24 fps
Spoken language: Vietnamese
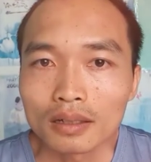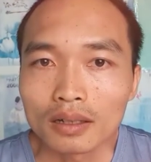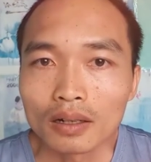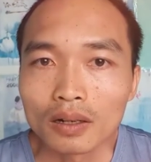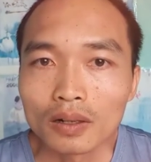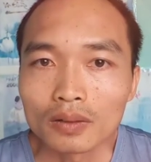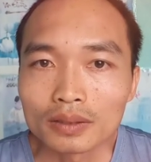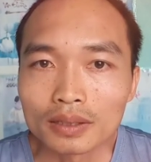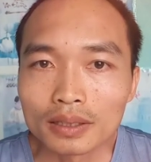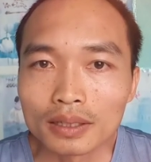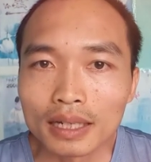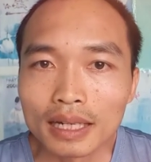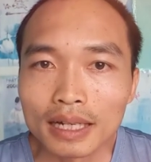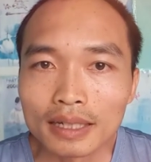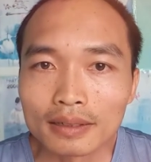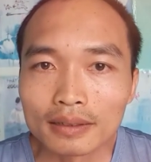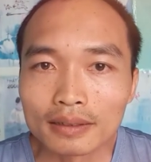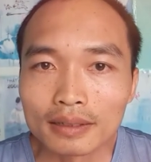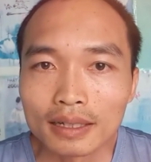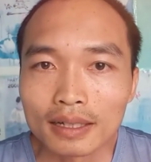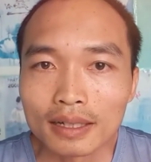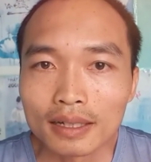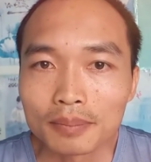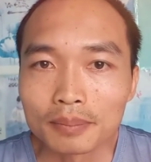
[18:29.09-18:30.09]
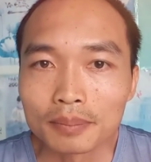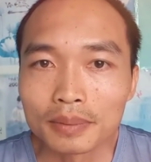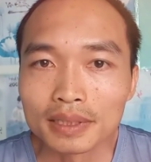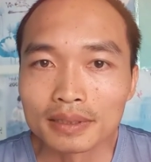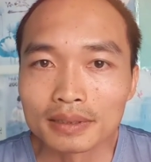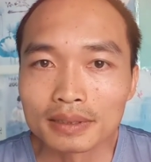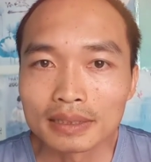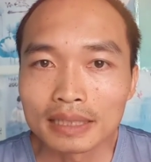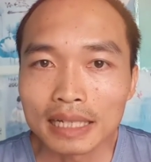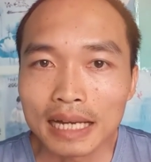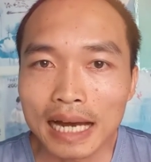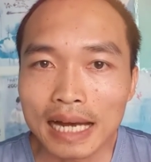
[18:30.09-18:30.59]
Có những lần á,
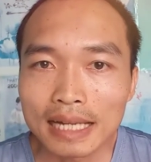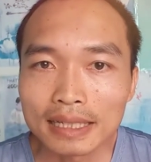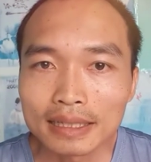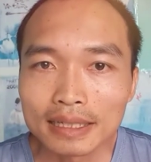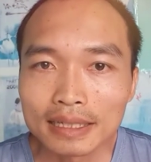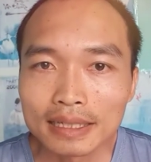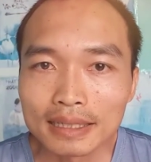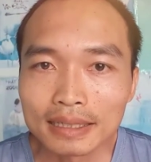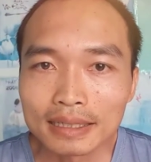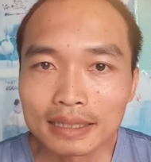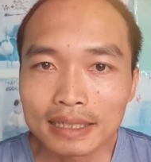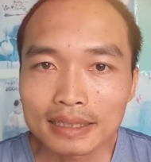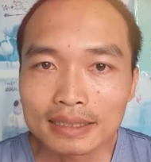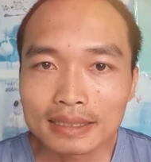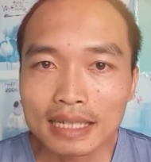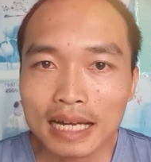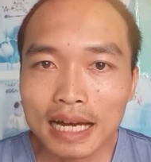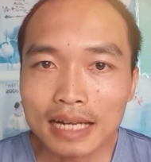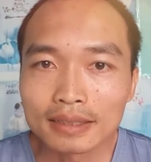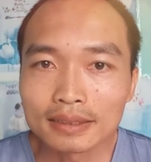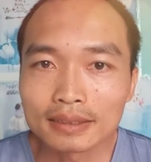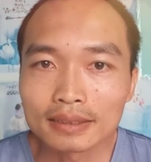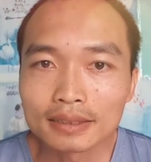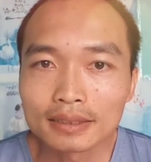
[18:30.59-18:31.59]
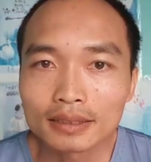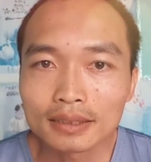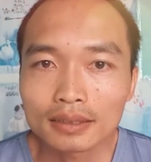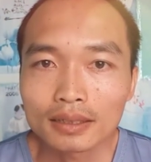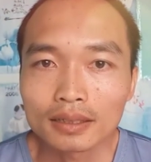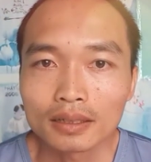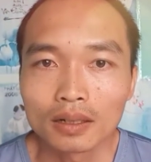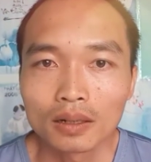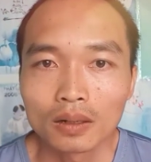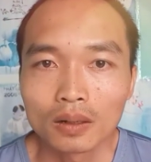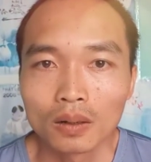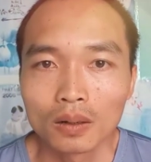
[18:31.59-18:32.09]
mình trả tiền khách sạn
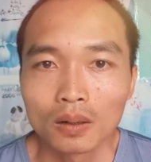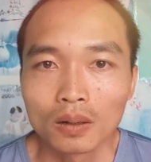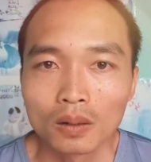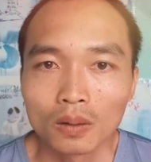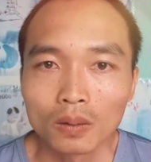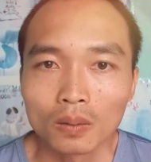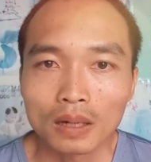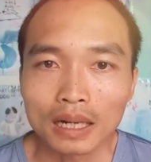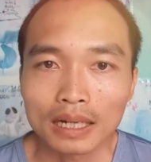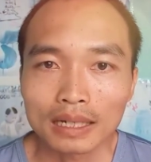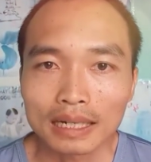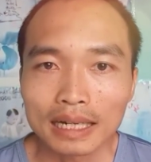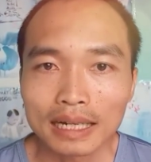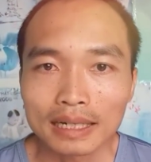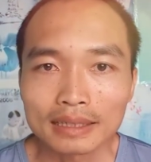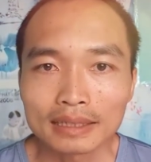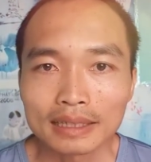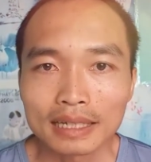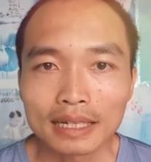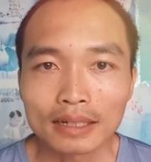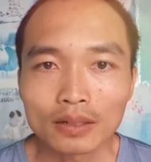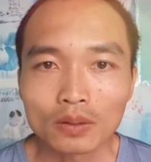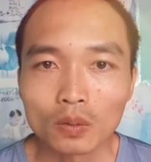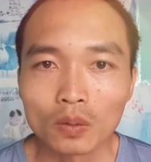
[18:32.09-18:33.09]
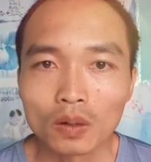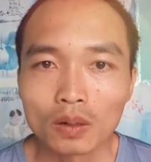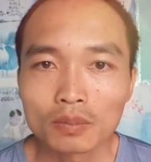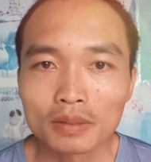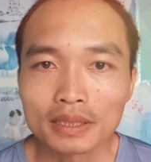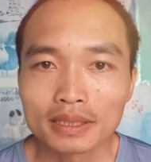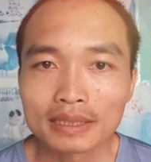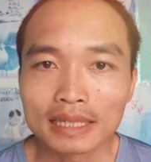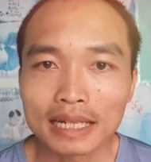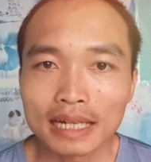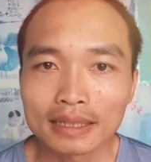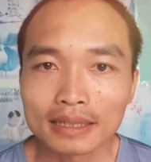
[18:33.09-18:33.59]
trước, hoặc là khi ăn uống
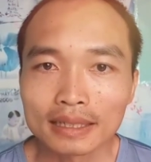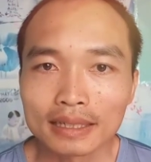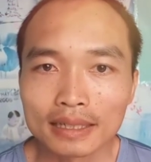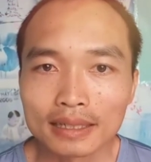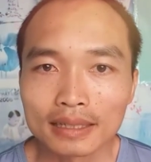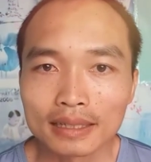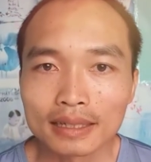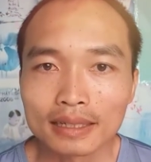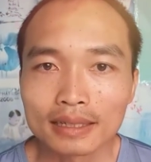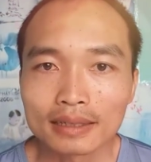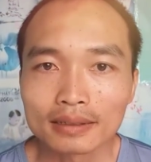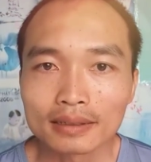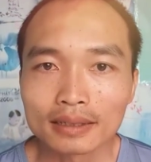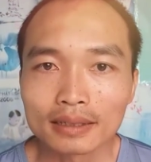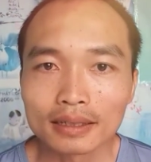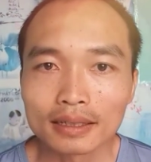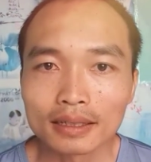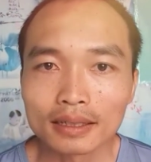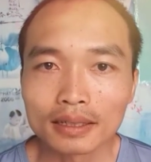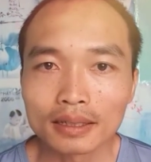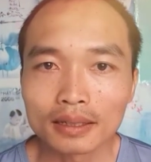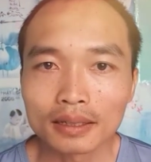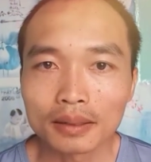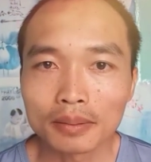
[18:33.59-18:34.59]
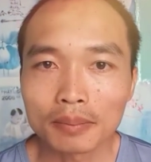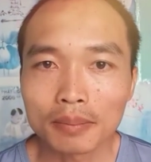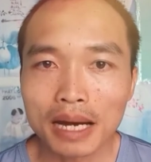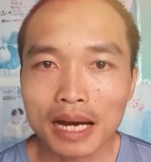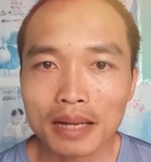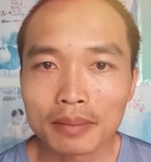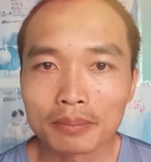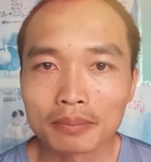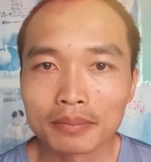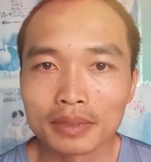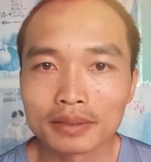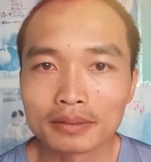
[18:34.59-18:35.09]
mình trả tiền á, thì
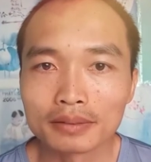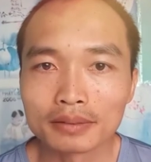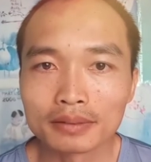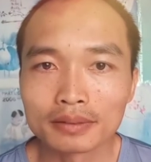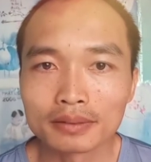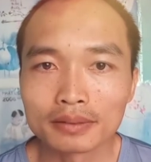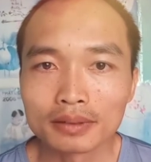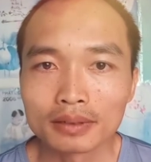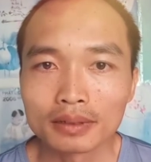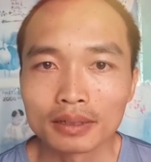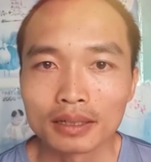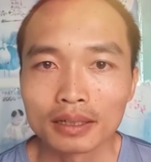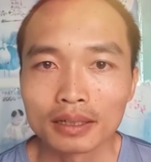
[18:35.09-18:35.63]
bạn mình